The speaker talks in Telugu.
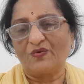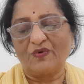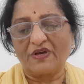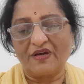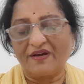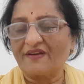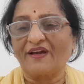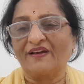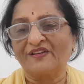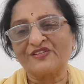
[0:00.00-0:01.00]
ఒక
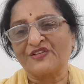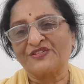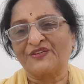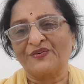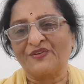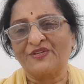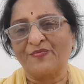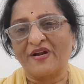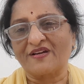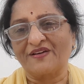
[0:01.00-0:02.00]
నగ్న సత్యం గురించి
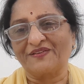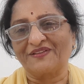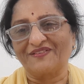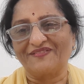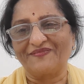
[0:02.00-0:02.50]
మాట్లాడుకుందాం